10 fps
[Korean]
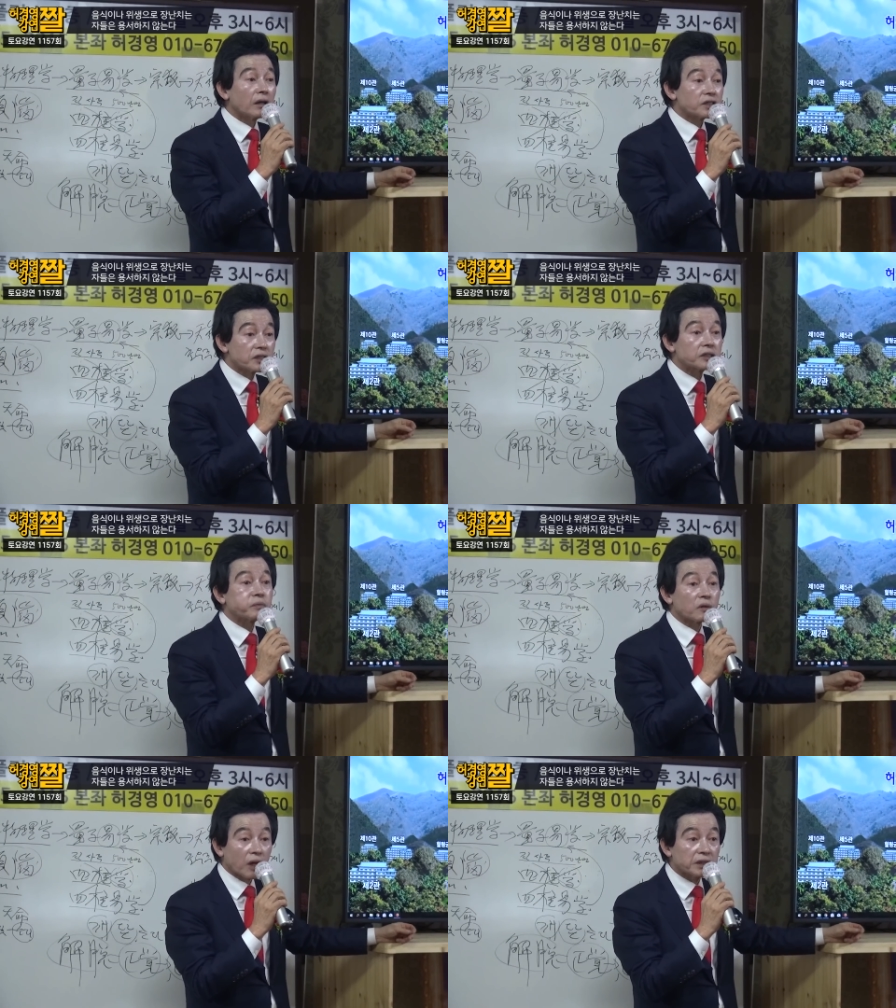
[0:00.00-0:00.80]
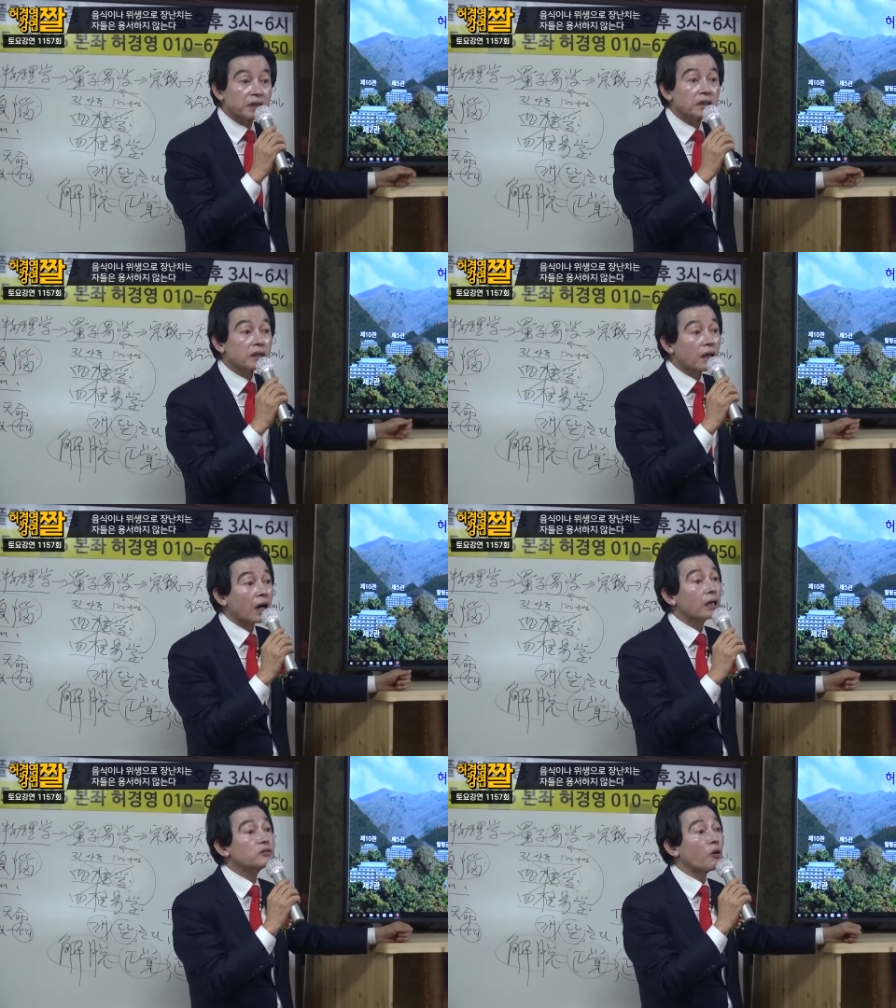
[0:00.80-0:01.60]
칠십 퍼센트까지
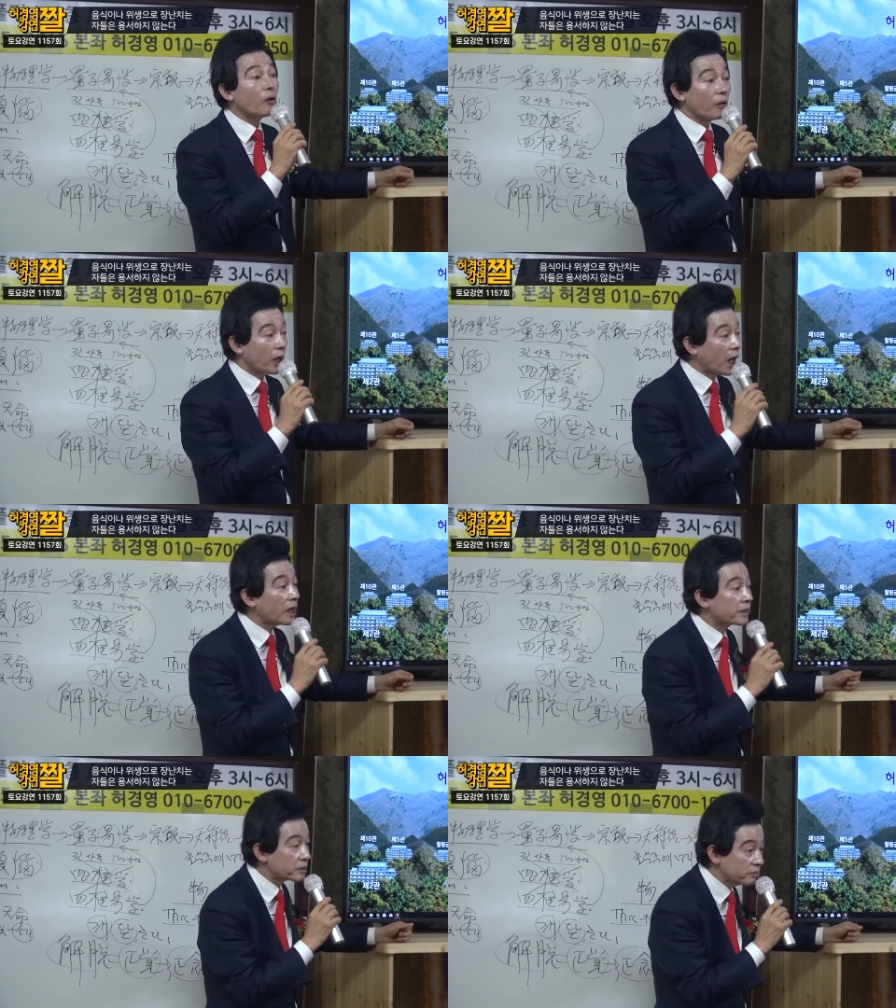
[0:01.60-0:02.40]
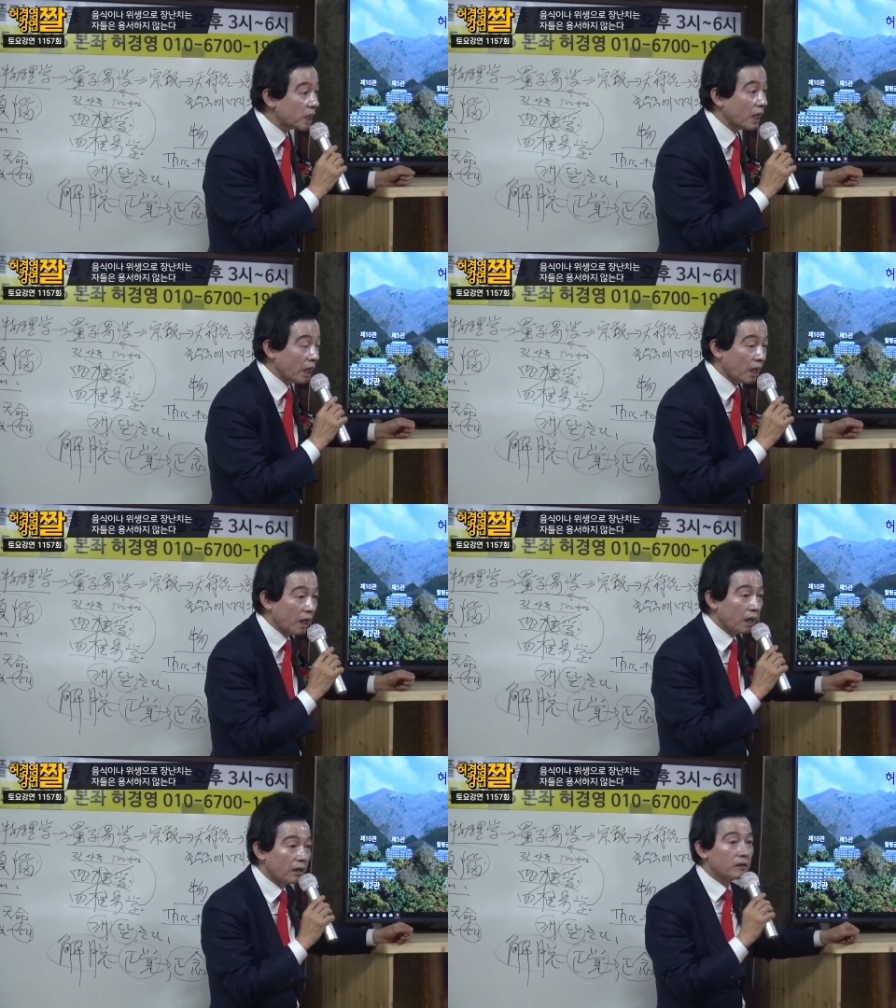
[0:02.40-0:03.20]
깎아줘. 알겠습니까?
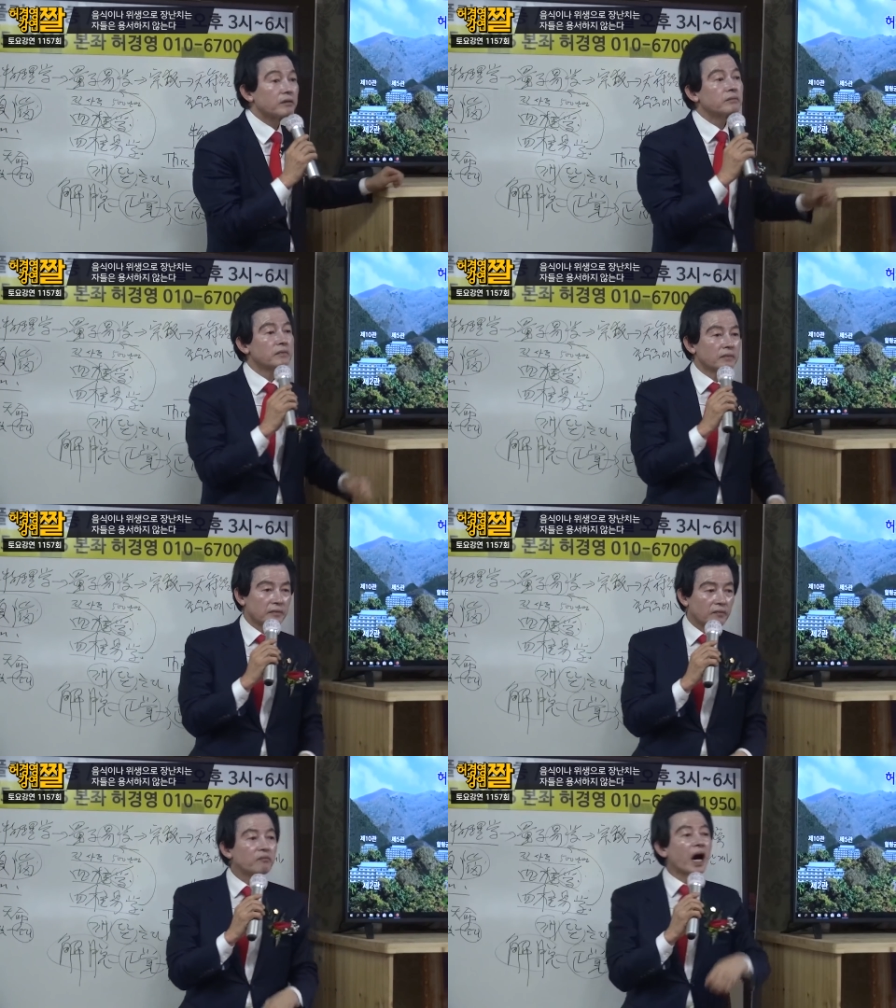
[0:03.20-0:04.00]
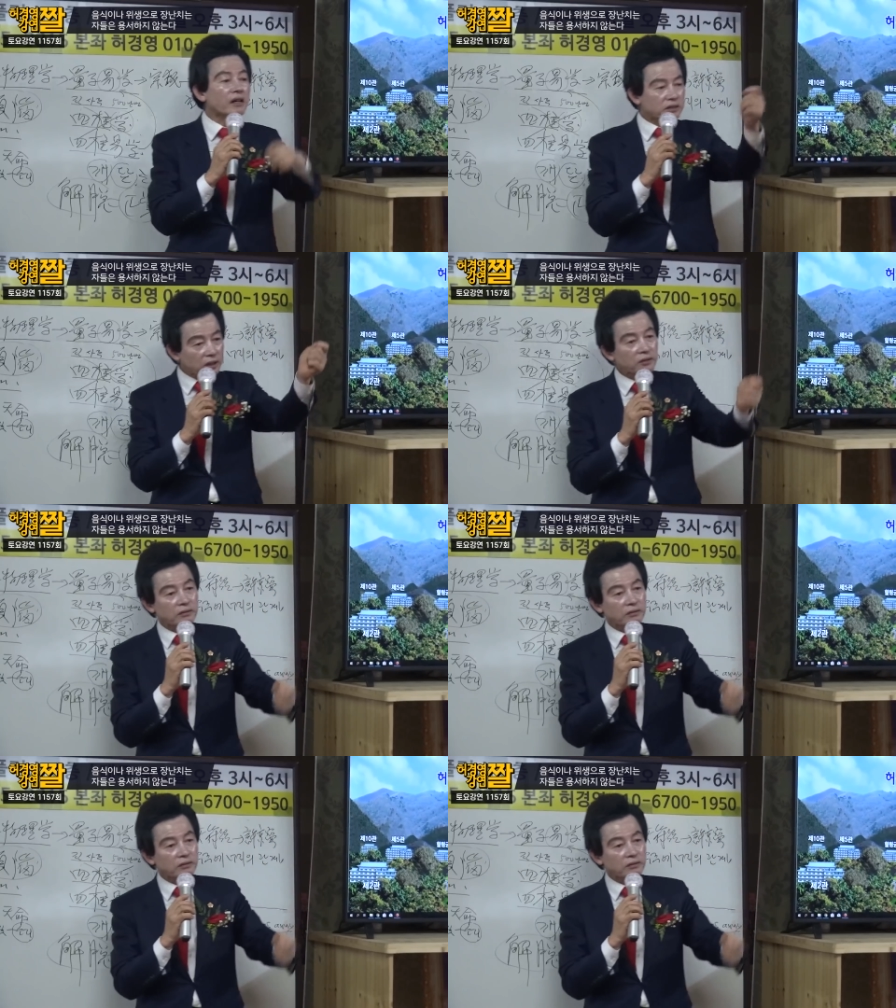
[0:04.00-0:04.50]
막 썩.